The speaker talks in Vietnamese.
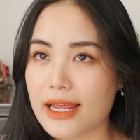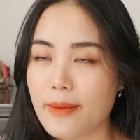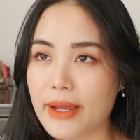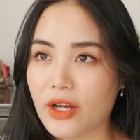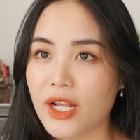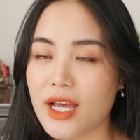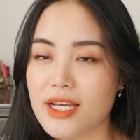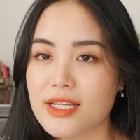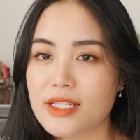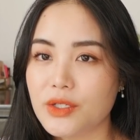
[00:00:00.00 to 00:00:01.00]
Các bạn có
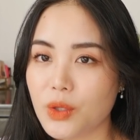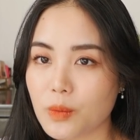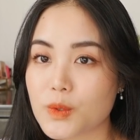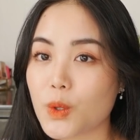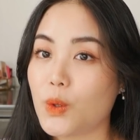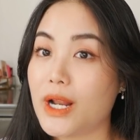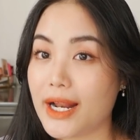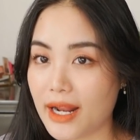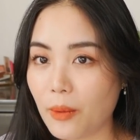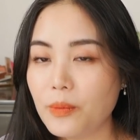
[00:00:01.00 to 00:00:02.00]
thể sử dụng sô cô
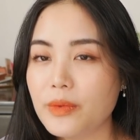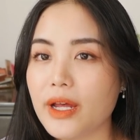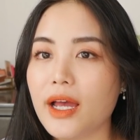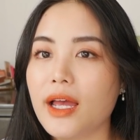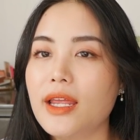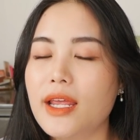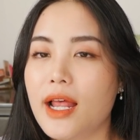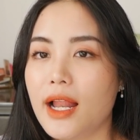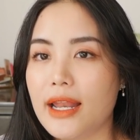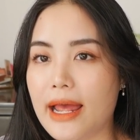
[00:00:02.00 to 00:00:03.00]
la nóng để
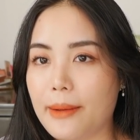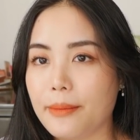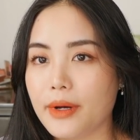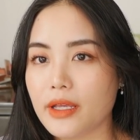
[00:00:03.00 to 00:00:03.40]
làm